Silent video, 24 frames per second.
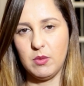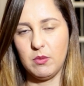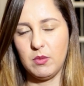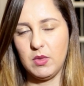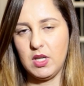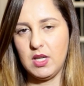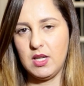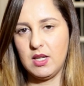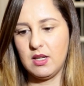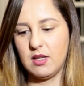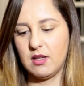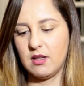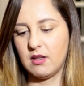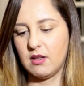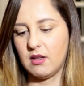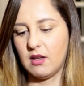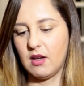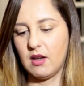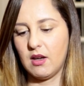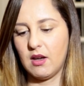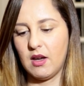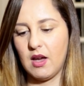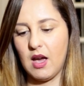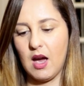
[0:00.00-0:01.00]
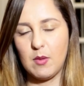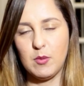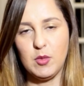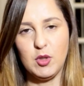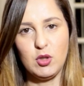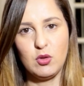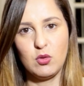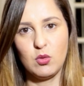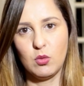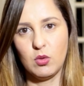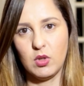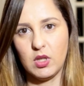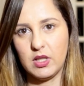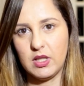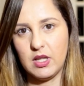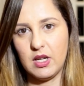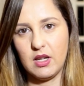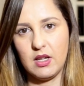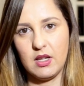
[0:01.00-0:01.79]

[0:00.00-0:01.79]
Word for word: em mim é absurda,